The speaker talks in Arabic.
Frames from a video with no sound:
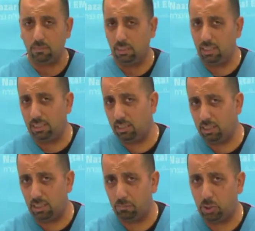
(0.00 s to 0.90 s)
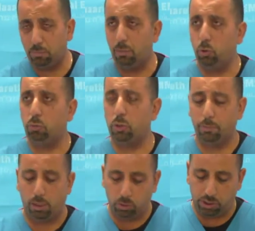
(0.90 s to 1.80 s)
هذا إشي مش مقبول ومش
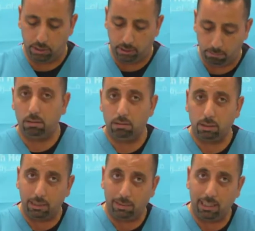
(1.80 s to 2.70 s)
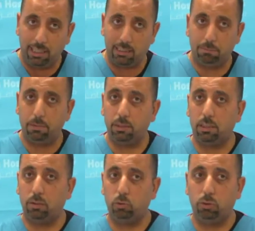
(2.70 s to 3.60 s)
معقول شيء كمان حسب
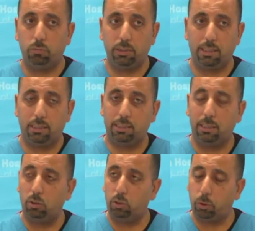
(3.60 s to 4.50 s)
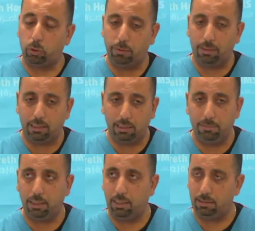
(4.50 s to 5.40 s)
قانون وزاره الصحه وكبرت مملكتي
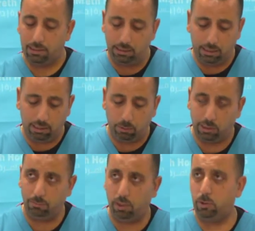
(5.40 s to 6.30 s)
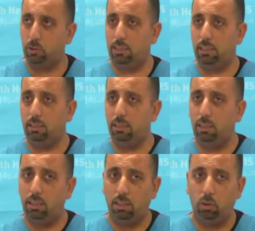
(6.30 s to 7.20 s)
من سنه 1995
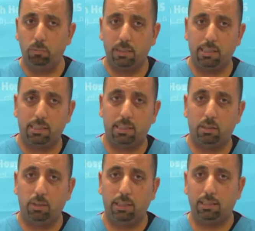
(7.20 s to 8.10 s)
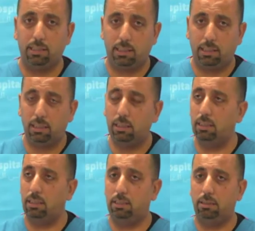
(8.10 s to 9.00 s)
اللي هو بنص انه
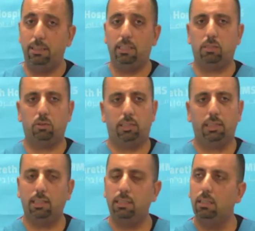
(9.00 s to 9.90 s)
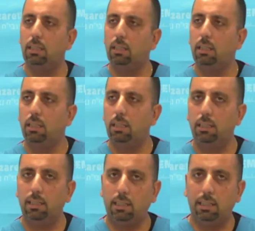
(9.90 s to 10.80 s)
اعطاء جميع السكان
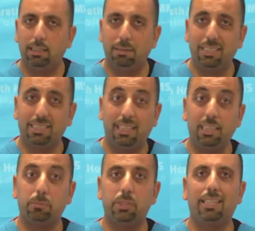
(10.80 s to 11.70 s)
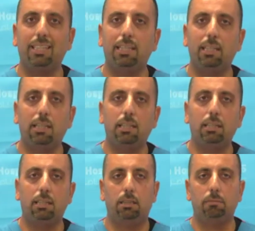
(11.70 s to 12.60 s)
آه، خدمات صحيه بشكل
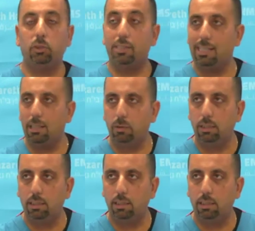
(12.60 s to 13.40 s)
آه، متساوي